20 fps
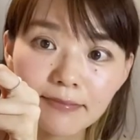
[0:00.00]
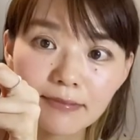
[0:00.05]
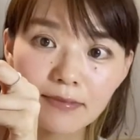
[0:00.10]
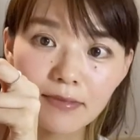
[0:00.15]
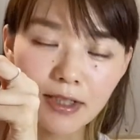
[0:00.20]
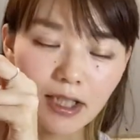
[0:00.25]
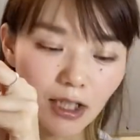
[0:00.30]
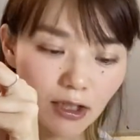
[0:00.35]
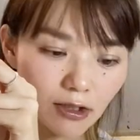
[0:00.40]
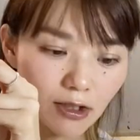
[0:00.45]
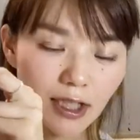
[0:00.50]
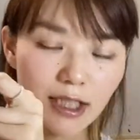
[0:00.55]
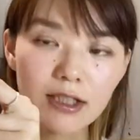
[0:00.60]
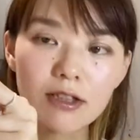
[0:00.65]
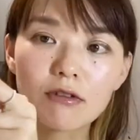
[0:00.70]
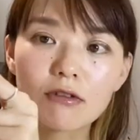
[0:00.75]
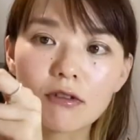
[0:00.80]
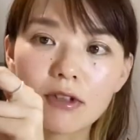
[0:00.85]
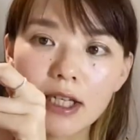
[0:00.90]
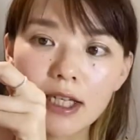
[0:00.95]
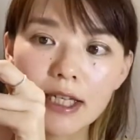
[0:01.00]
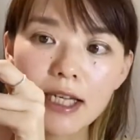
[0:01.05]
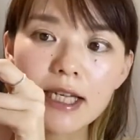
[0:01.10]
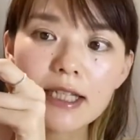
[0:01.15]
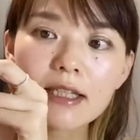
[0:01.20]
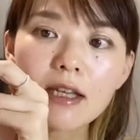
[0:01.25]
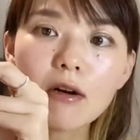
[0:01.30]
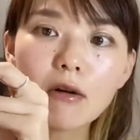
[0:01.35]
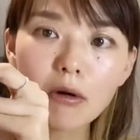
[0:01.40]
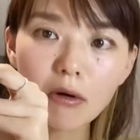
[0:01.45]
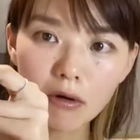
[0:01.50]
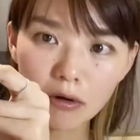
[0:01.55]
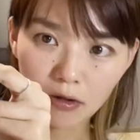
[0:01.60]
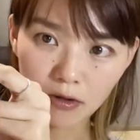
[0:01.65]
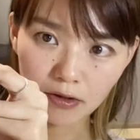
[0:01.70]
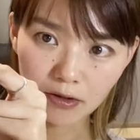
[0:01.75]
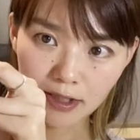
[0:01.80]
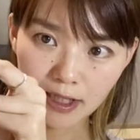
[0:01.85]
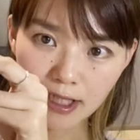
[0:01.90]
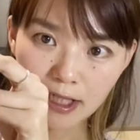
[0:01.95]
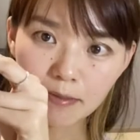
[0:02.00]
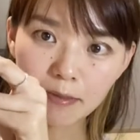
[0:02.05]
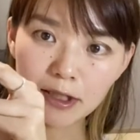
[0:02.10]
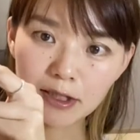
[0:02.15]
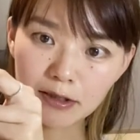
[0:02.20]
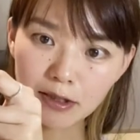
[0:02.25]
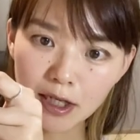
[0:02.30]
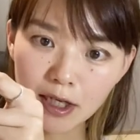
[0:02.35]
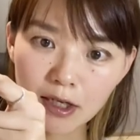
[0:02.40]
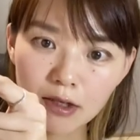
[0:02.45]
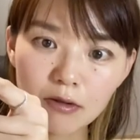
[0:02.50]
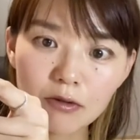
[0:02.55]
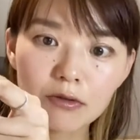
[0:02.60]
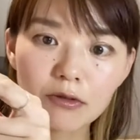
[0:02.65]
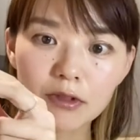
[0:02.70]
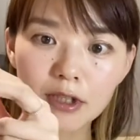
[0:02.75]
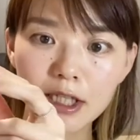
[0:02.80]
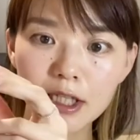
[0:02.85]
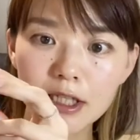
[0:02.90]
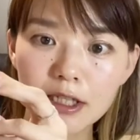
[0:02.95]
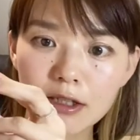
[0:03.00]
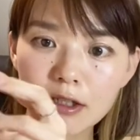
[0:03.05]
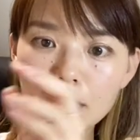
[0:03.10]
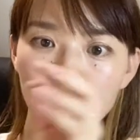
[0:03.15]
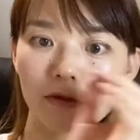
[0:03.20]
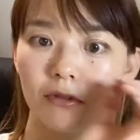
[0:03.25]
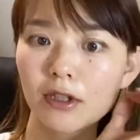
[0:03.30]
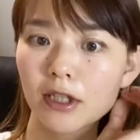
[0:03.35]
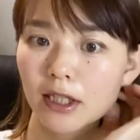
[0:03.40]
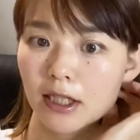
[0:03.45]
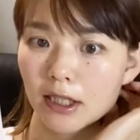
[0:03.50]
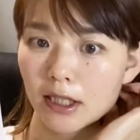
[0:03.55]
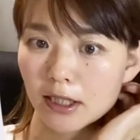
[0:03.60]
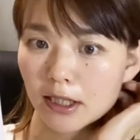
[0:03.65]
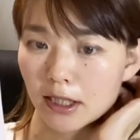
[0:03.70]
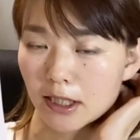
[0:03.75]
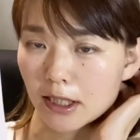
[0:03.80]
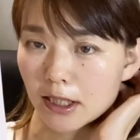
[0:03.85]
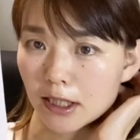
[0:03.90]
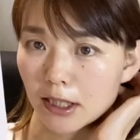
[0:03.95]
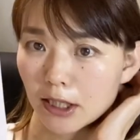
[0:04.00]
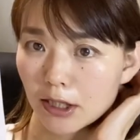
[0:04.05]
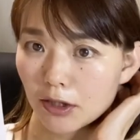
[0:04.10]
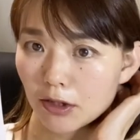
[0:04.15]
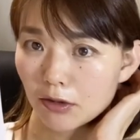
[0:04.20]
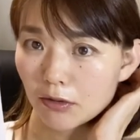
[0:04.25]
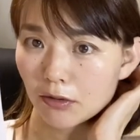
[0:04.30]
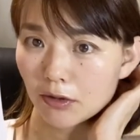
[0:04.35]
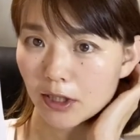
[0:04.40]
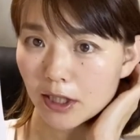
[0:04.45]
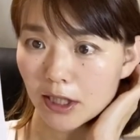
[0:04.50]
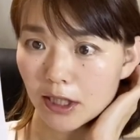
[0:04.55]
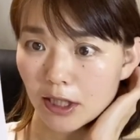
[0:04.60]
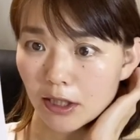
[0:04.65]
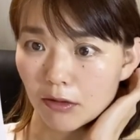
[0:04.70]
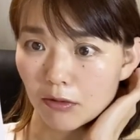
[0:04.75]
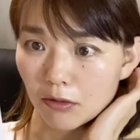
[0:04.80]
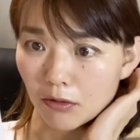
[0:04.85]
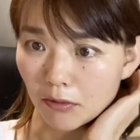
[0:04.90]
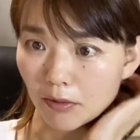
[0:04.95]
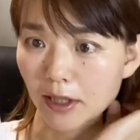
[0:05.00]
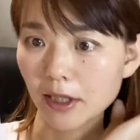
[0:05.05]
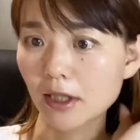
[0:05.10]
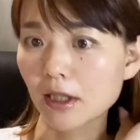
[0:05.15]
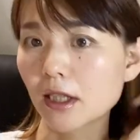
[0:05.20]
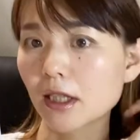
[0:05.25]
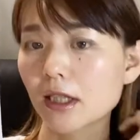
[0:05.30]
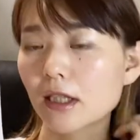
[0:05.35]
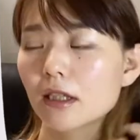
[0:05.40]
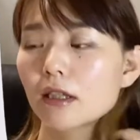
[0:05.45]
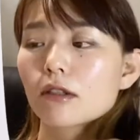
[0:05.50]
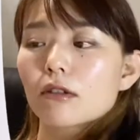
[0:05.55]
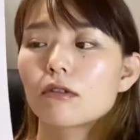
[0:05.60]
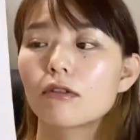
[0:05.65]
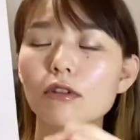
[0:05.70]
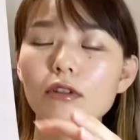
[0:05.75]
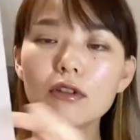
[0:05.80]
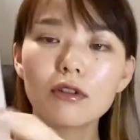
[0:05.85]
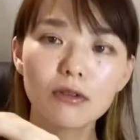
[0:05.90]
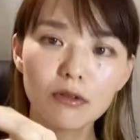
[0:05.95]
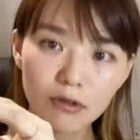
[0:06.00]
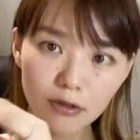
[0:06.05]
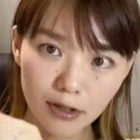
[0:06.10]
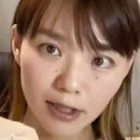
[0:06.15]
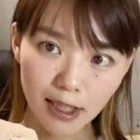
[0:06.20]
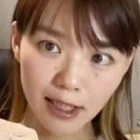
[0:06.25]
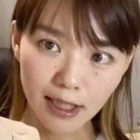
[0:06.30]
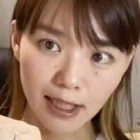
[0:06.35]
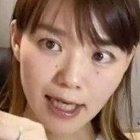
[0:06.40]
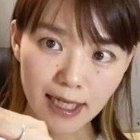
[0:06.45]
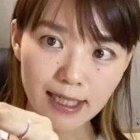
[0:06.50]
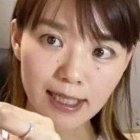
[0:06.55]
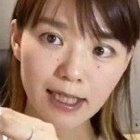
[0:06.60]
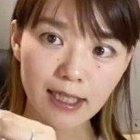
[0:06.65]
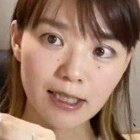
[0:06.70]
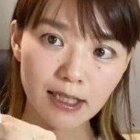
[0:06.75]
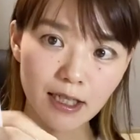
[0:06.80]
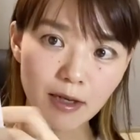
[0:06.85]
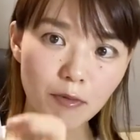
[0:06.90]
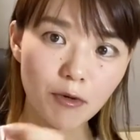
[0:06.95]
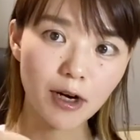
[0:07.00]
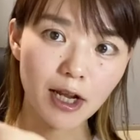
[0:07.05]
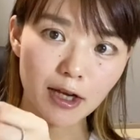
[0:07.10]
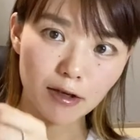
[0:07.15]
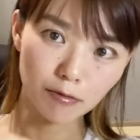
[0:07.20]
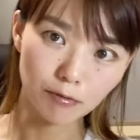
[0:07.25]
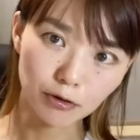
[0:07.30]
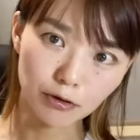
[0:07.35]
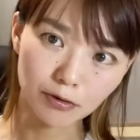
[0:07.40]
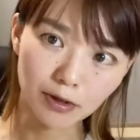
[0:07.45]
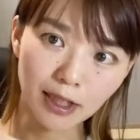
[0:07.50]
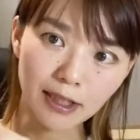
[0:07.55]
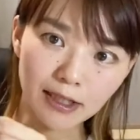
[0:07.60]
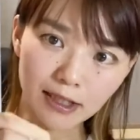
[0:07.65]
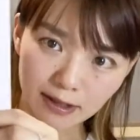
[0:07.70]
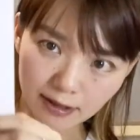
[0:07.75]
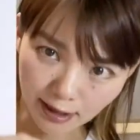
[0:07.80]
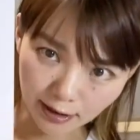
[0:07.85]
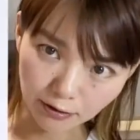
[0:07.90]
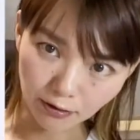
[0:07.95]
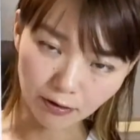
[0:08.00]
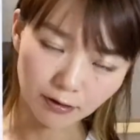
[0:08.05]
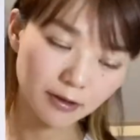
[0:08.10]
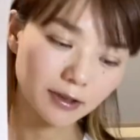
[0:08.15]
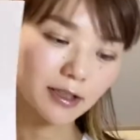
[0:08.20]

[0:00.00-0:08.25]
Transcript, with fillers: では次、ちょっとね、計算方法いきますね。このね、給付金、家賃支援給付金っていうのは、どういうふうに計算してもらえるものなんですかと。